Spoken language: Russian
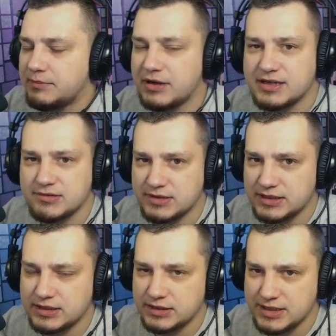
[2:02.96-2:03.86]
показывать их
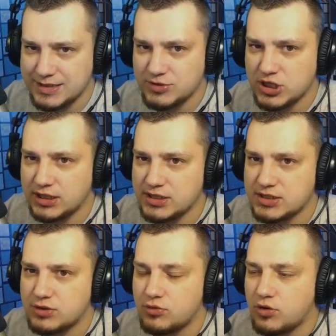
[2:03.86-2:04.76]
замечательные
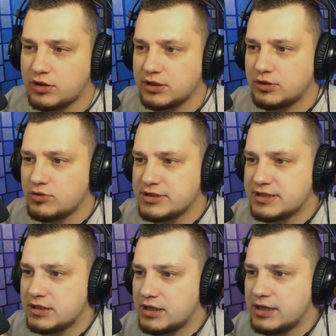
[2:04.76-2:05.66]
стороны, то есть
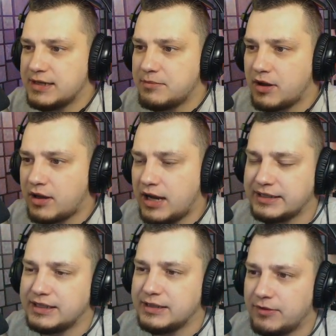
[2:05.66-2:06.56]
э, либо
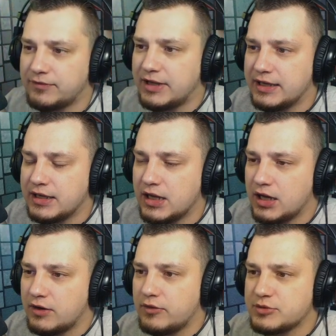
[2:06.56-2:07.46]
райд, либо флай,
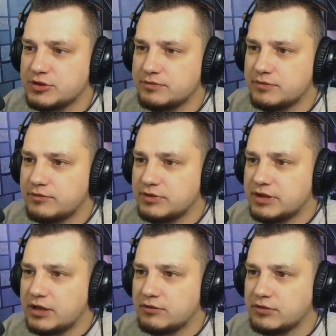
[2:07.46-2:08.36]
в общем, вот
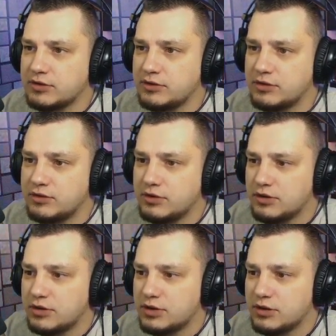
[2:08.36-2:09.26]
так вот.
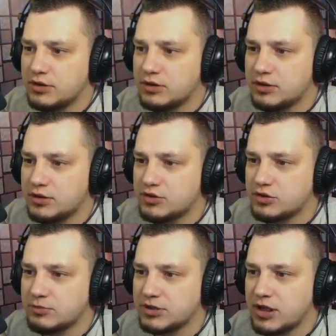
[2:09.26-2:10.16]

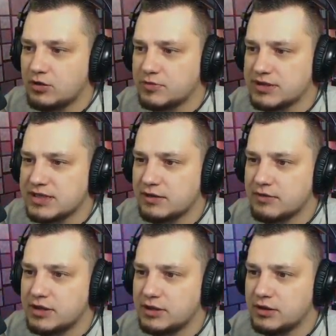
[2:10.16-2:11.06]
Это мы на каком-то
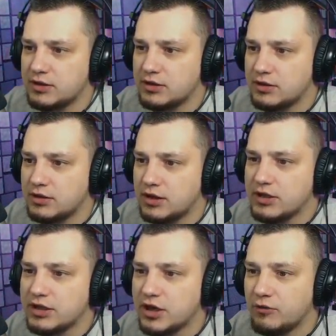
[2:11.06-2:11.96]
сервере, а
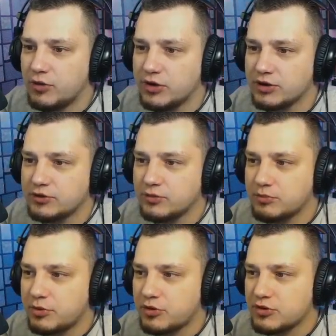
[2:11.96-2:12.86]
никого нету.
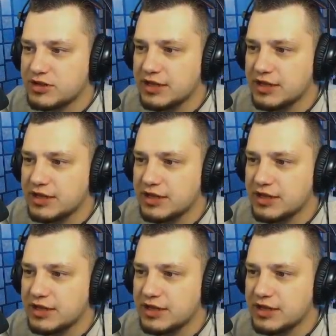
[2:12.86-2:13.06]
Просто